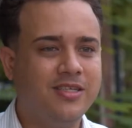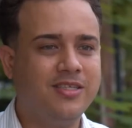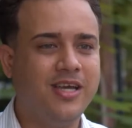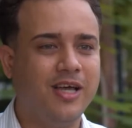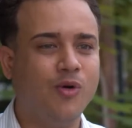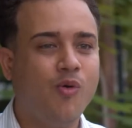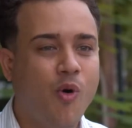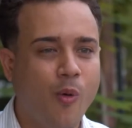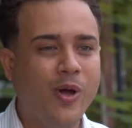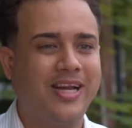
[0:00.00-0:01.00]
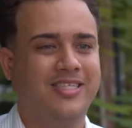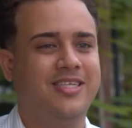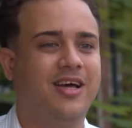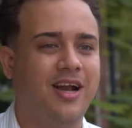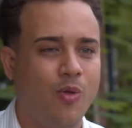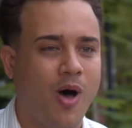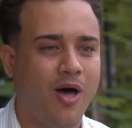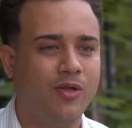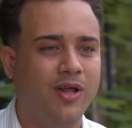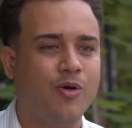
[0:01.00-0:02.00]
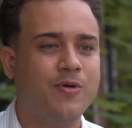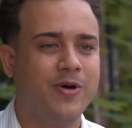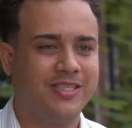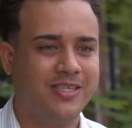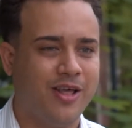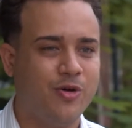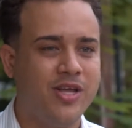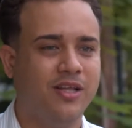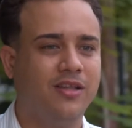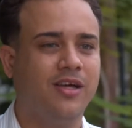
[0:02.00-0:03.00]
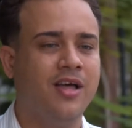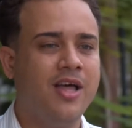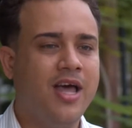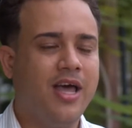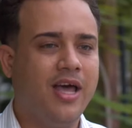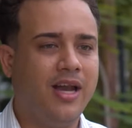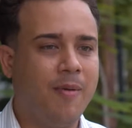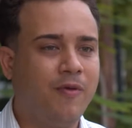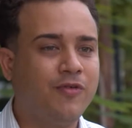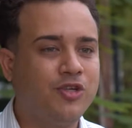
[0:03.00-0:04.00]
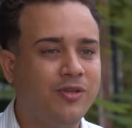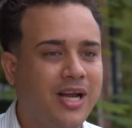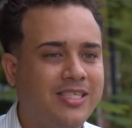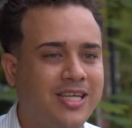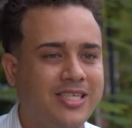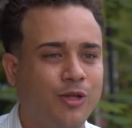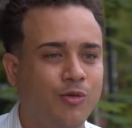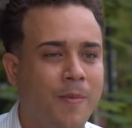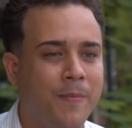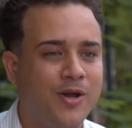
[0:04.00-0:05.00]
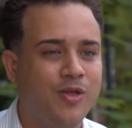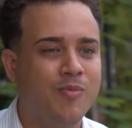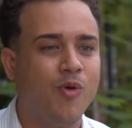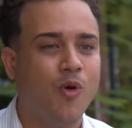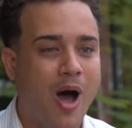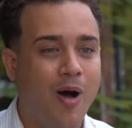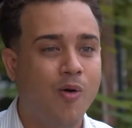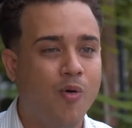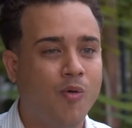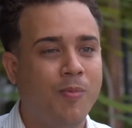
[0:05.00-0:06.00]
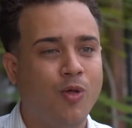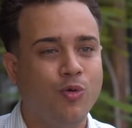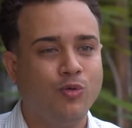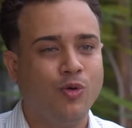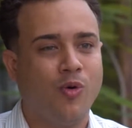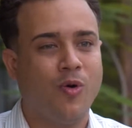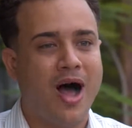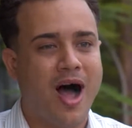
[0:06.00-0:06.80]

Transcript: siendo un joven recién graduado de la Universidad de Oriente en la profesión de licenciatura en periodismo. Lo hago con un producto